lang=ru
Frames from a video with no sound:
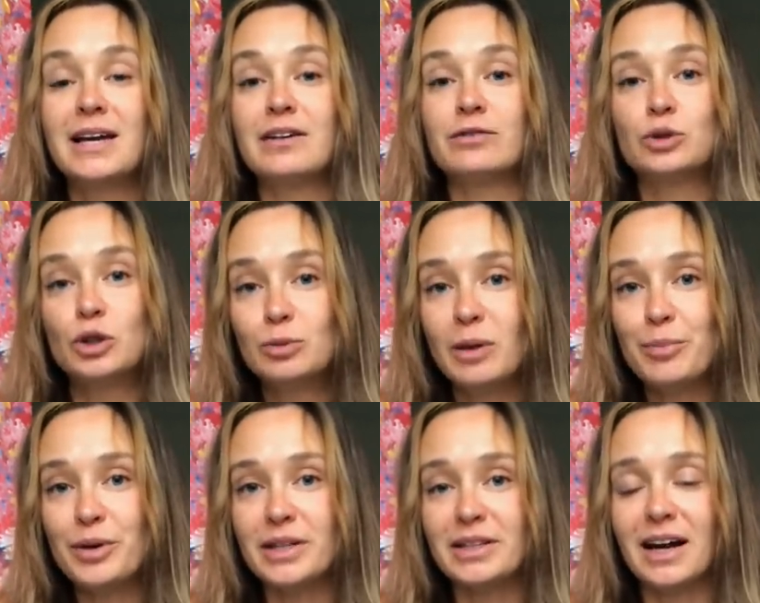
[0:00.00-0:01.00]
в тот
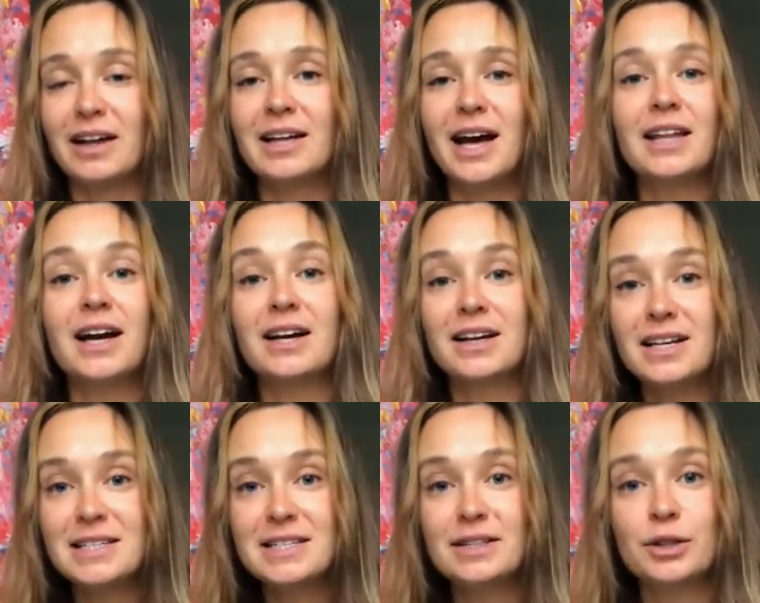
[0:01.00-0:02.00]
момент, когда она
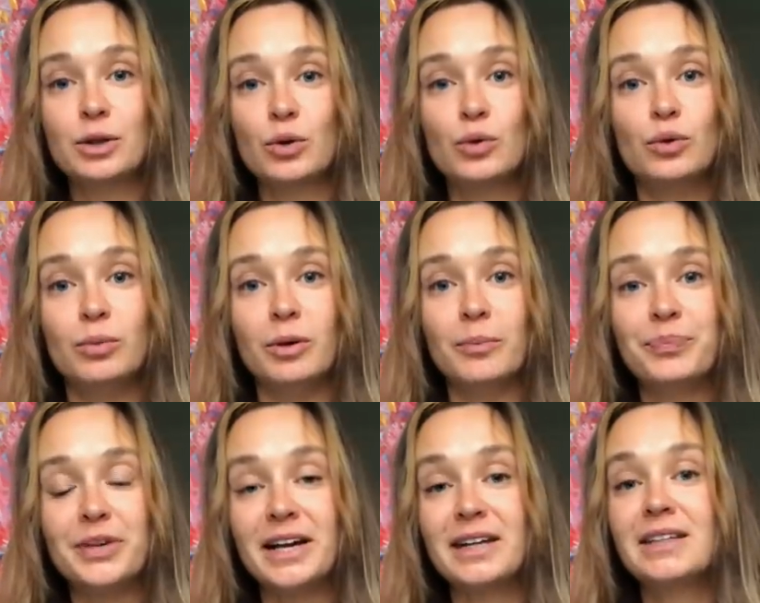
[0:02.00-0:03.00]
красила губы.
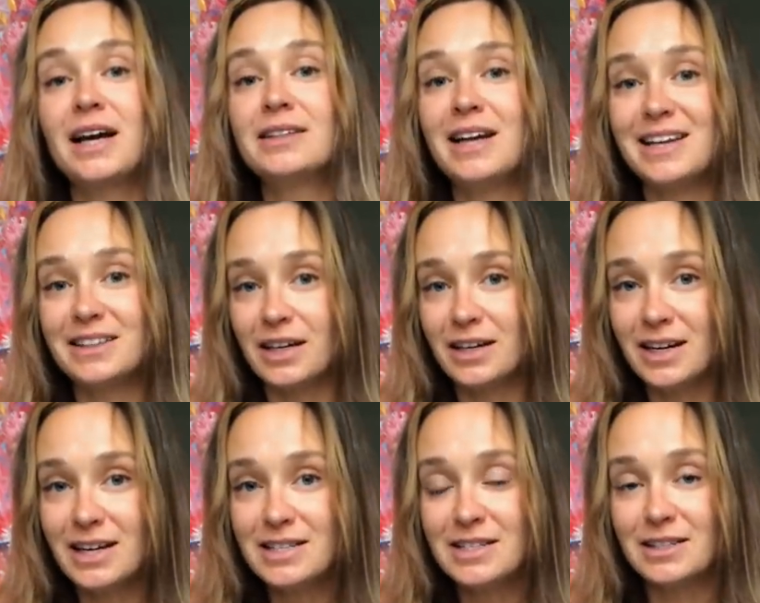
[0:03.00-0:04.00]
И когда она их
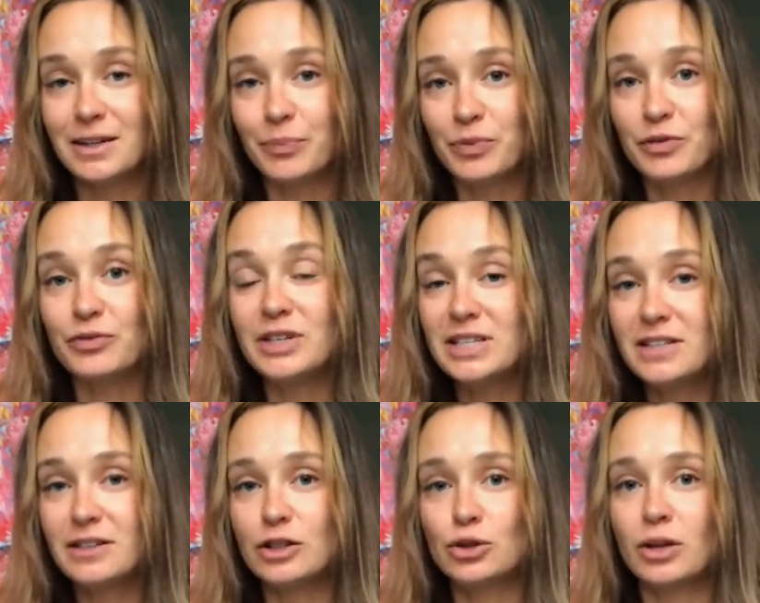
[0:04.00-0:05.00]
накрасила,
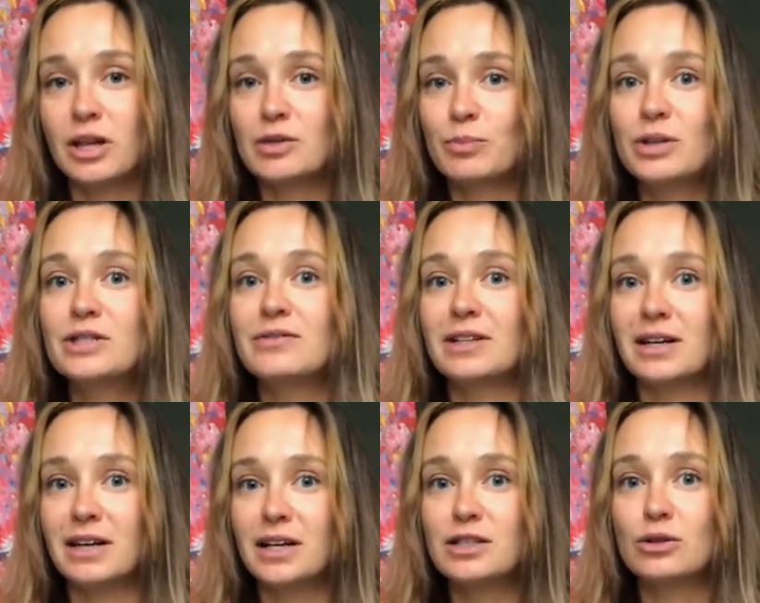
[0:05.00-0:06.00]
выяснилось, что она использовала
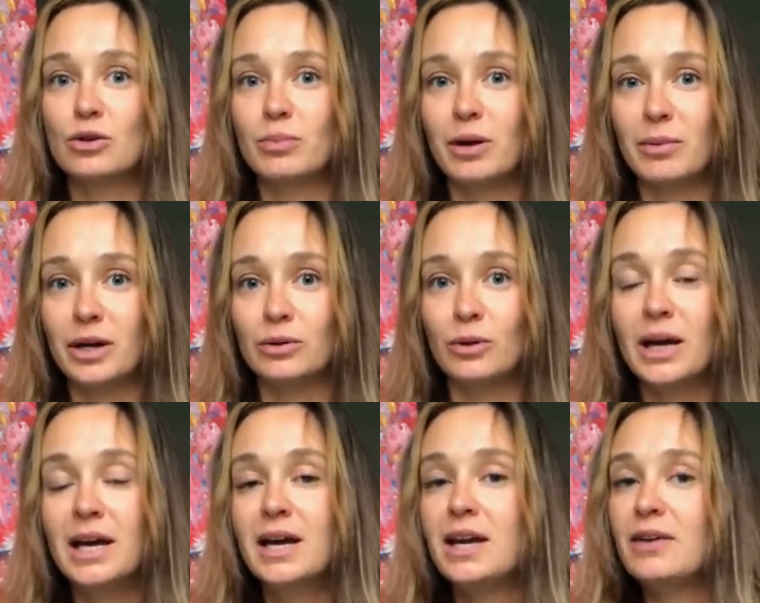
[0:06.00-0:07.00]
красную помаду.
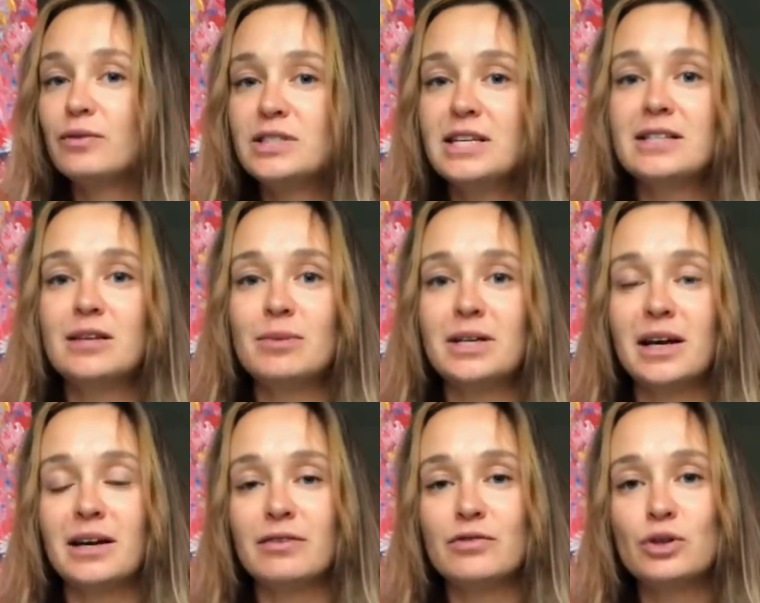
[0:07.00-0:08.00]
И вот здесь для
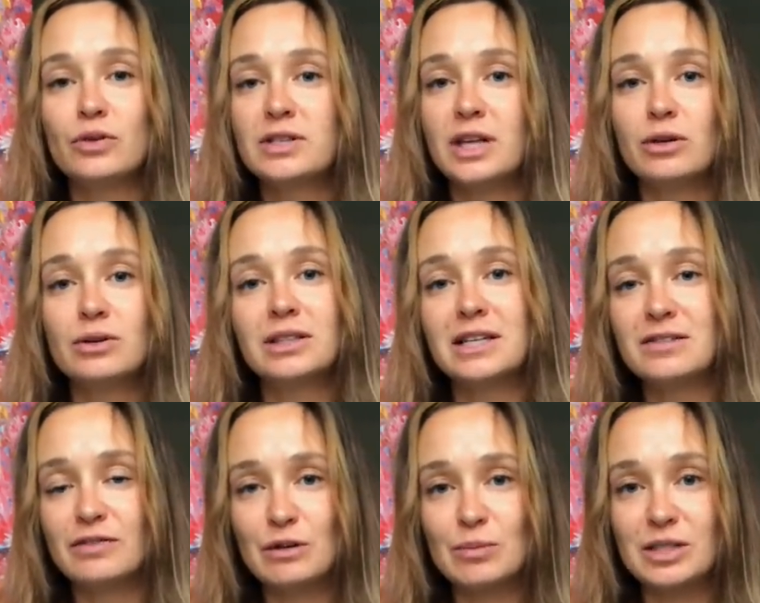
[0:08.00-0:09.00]
меня все встает на
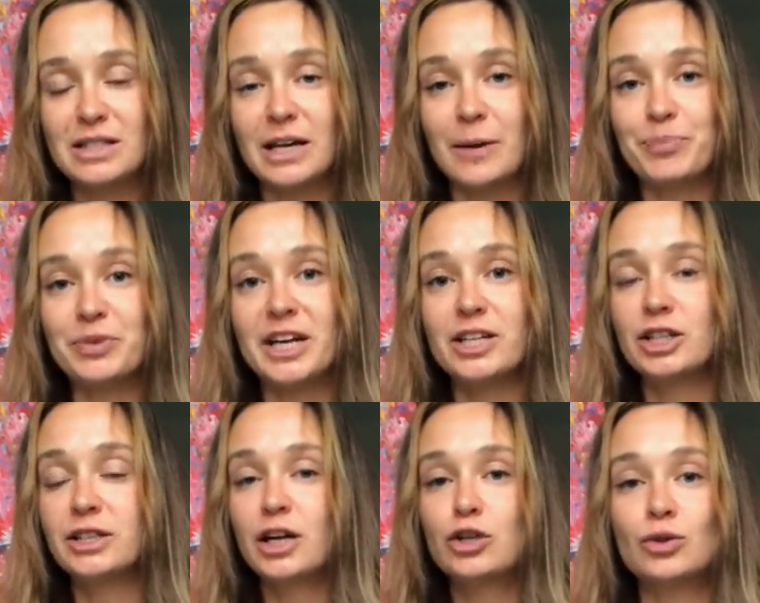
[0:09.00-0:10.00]
свои места. Я
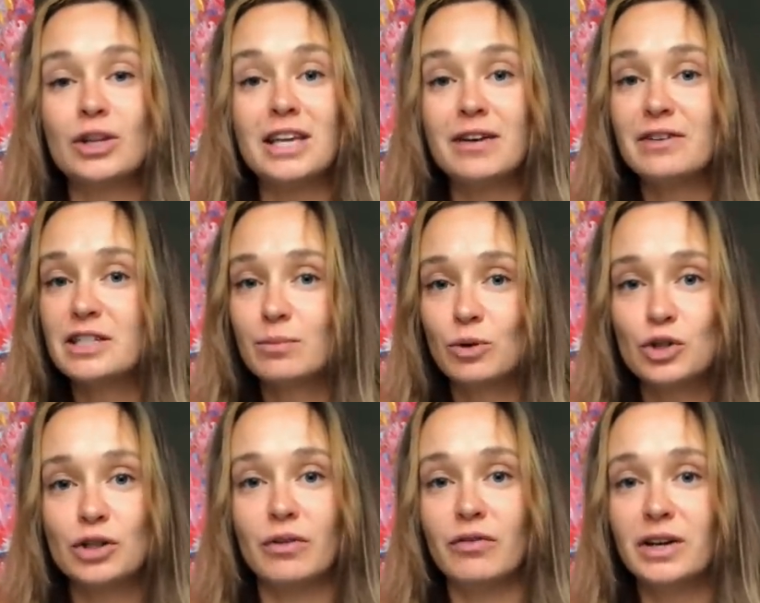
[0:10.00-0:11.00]
считаю, что
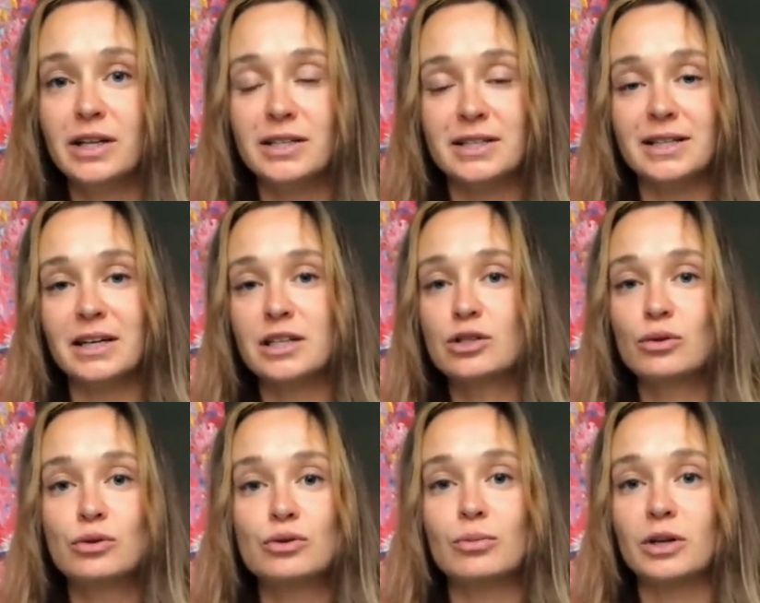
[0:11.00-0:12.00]
невозможно выглядеть
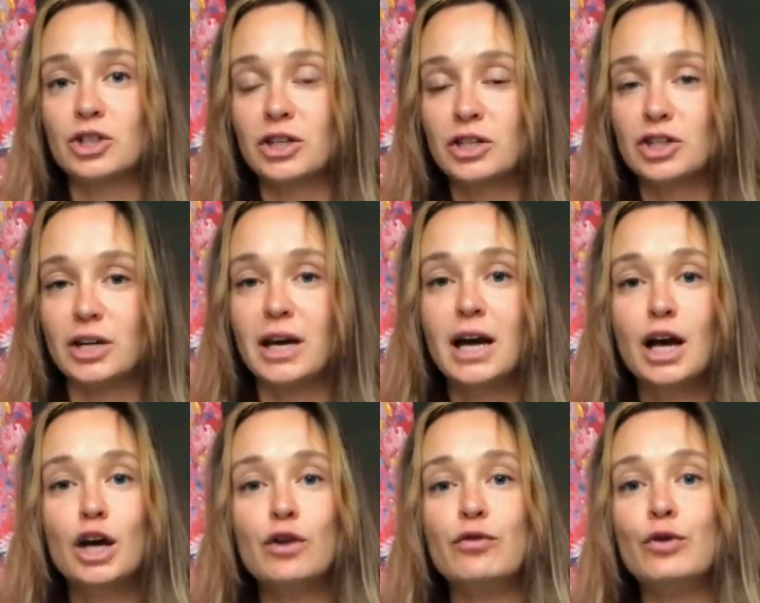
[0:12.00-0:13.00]
городской сумасшедшей
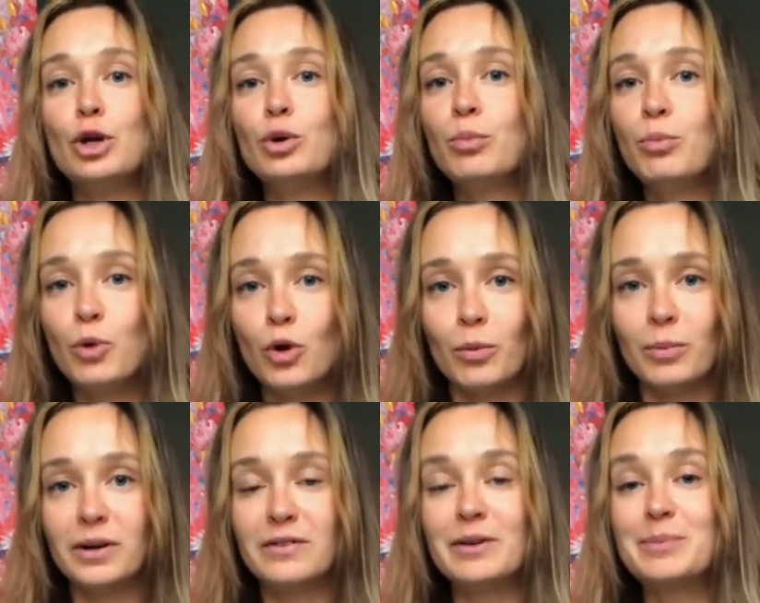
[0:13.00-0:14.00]
в любом,
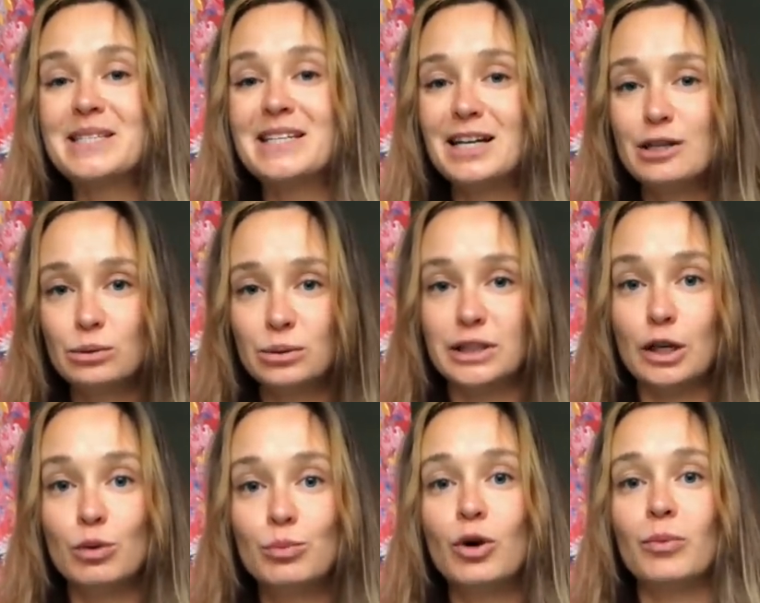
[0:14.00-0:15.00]
в абсолютно
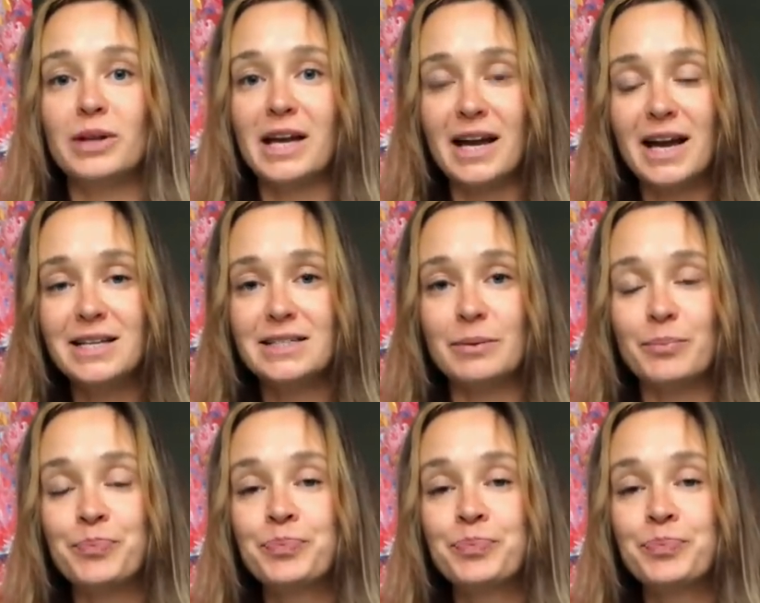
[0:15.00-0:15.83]
любом наряде,